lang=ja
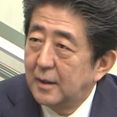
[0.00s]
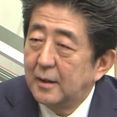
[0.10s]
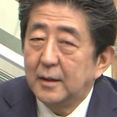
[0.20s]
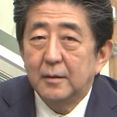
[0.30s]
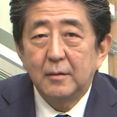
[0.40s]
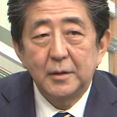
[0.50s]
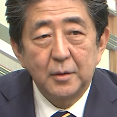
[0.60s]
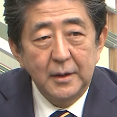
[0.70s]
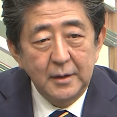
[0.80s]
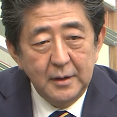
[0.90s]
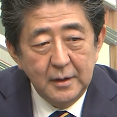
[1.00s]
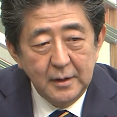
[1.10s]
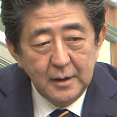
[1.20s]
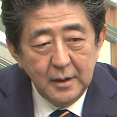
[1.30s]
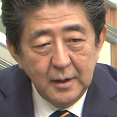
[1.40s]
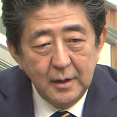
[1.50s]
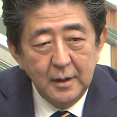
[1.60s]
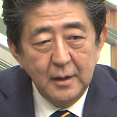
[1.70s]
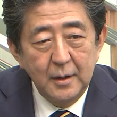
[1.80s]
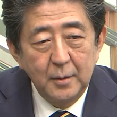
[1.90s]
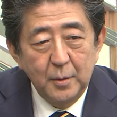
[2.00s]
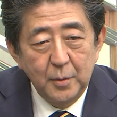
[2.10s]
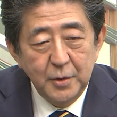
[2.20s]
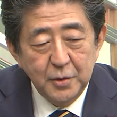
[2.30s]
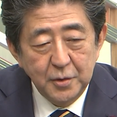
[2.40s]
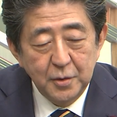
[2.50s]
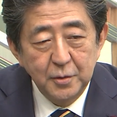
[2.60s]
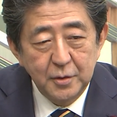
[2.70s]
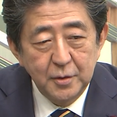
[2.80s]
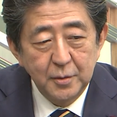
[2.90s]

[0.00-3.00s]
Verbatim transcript: えー、で割と相手を非常に尊